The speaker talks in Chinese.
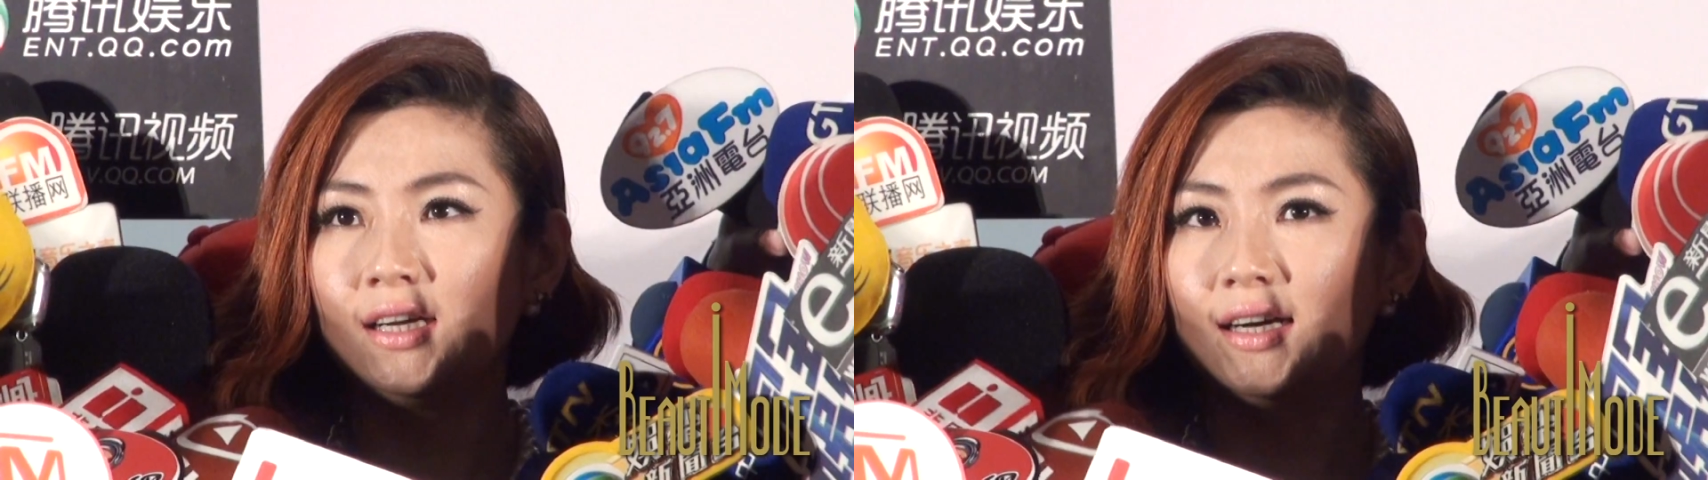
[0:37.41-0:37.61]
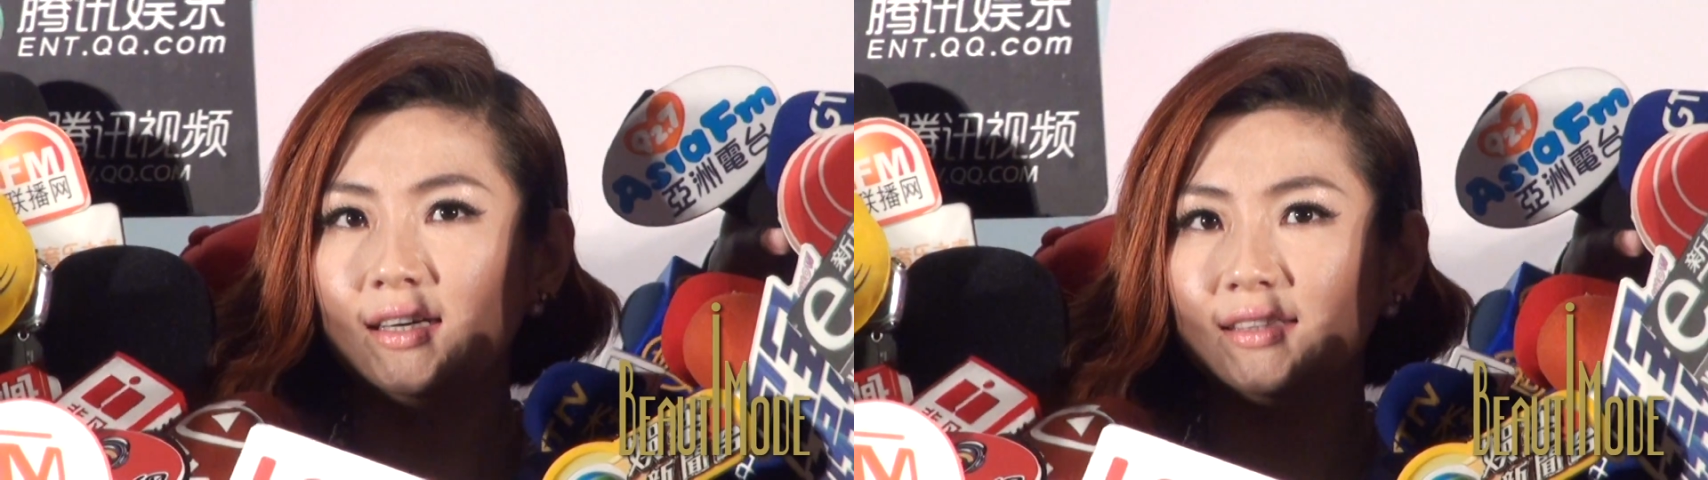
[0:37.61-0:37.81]

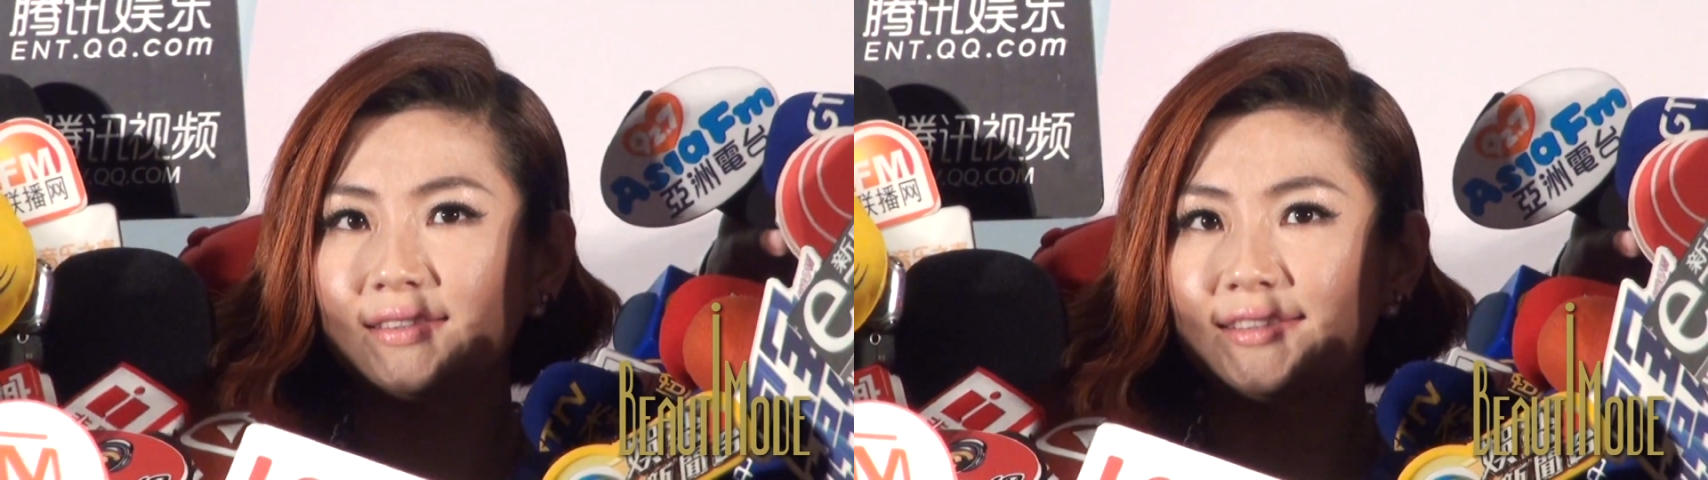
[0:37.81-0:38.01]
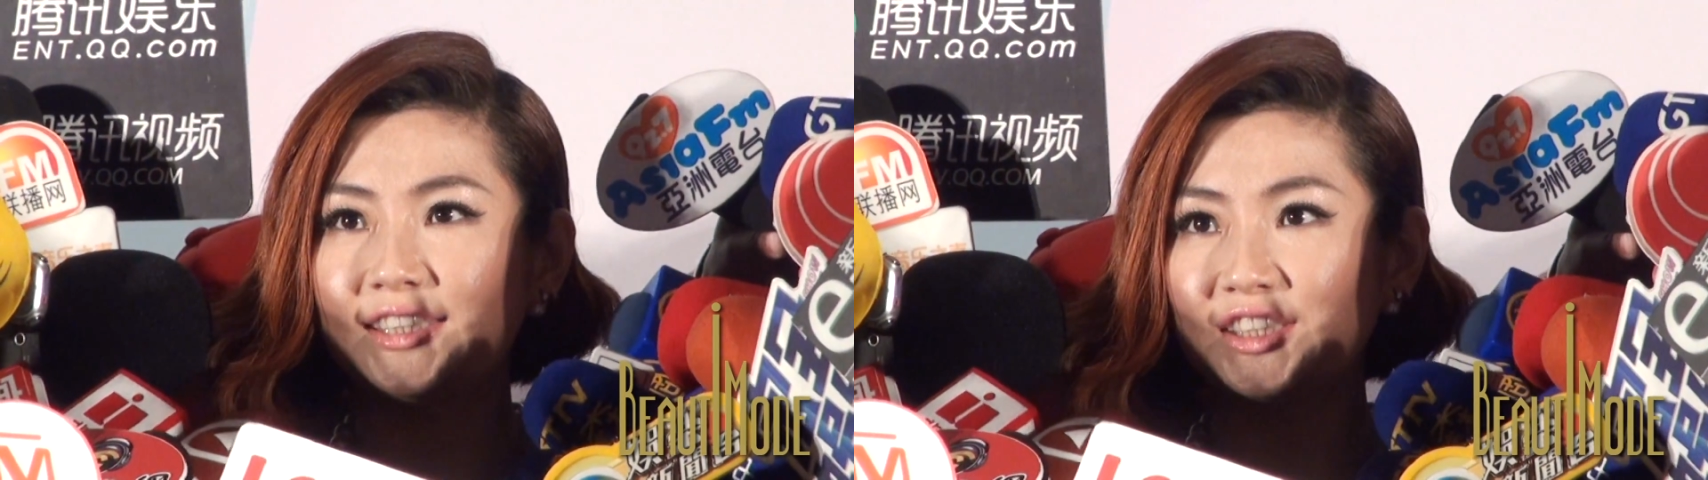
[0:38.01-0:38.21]
呃，
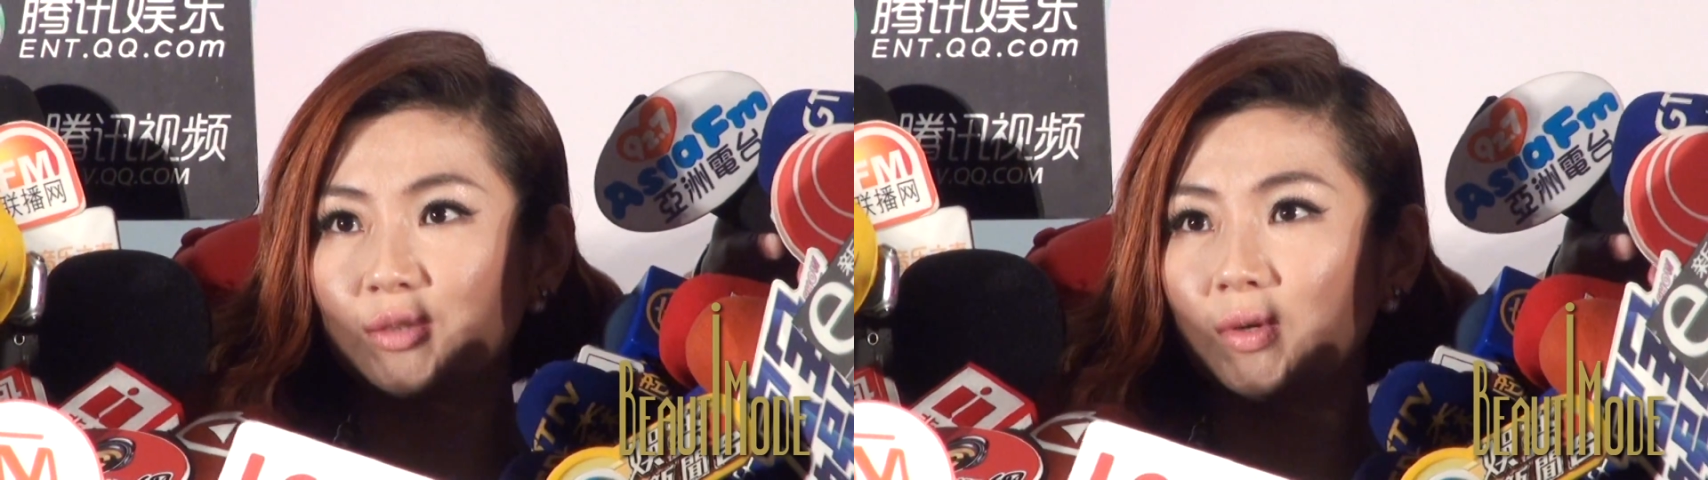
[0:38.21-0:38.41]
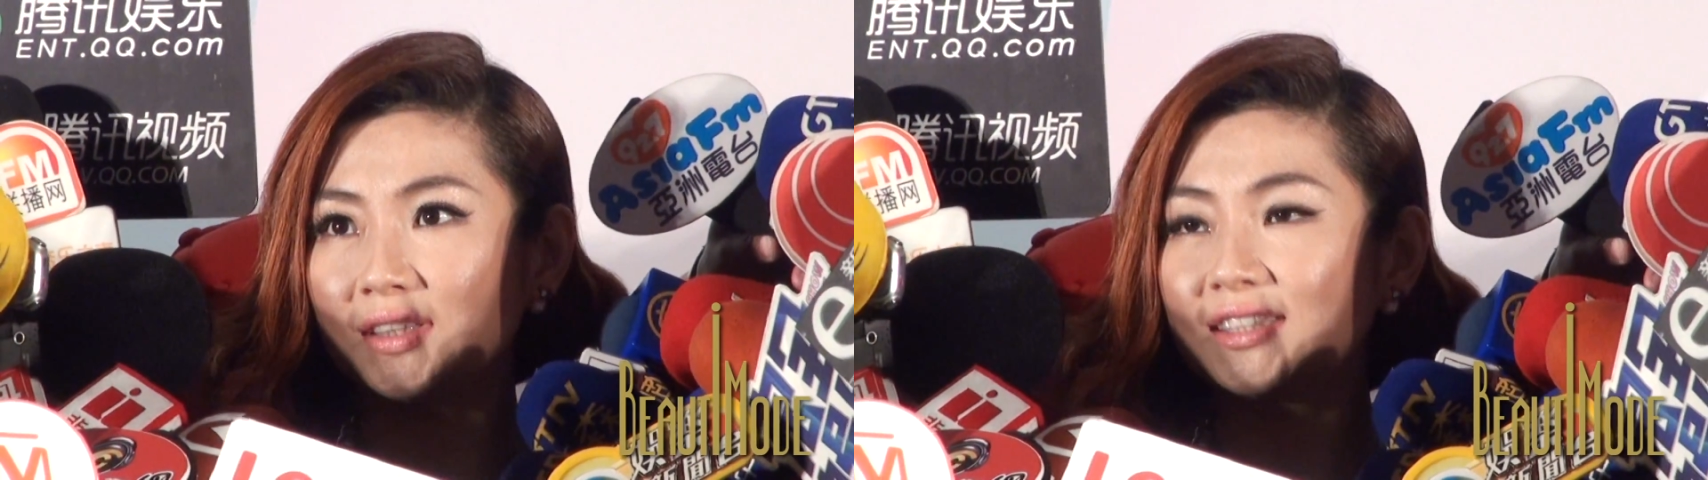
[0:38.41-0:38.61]
其实
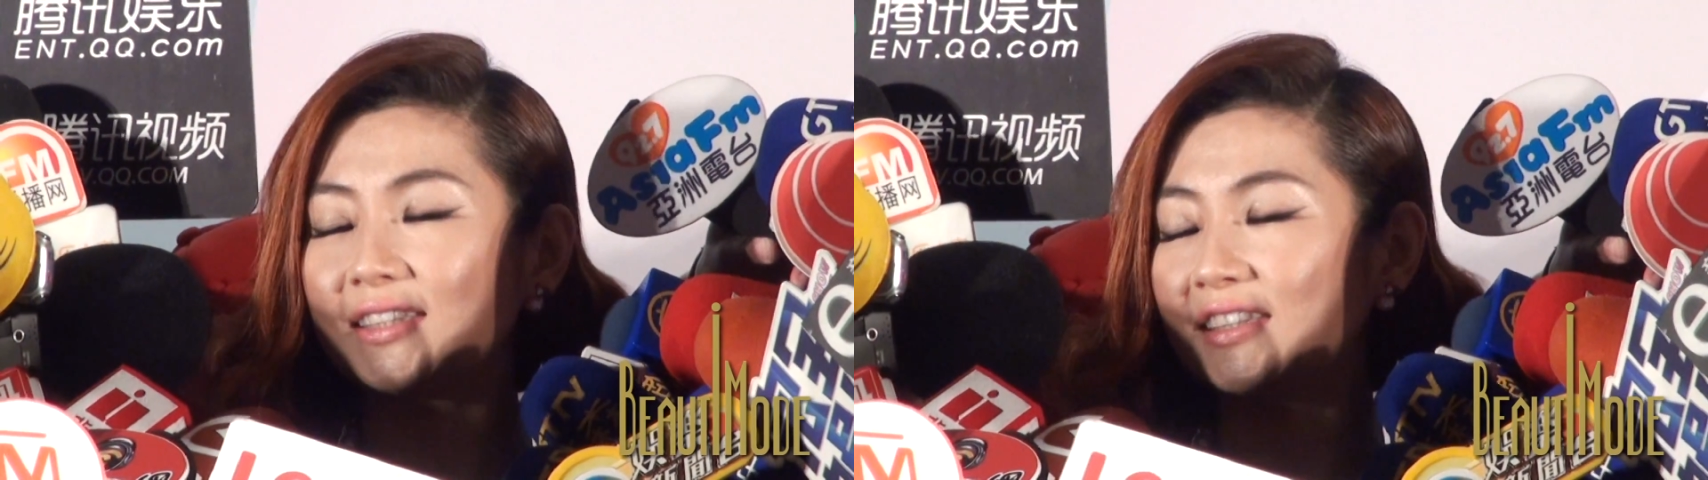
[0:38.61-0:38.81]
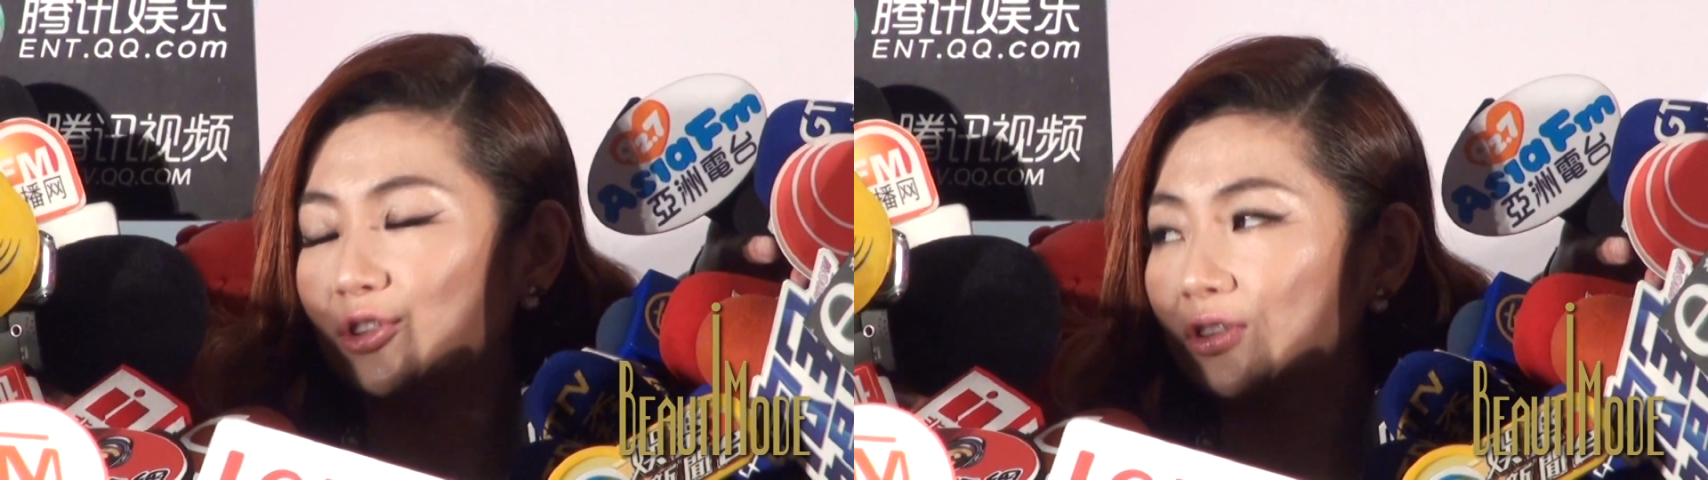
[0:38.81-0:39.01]
我的心里就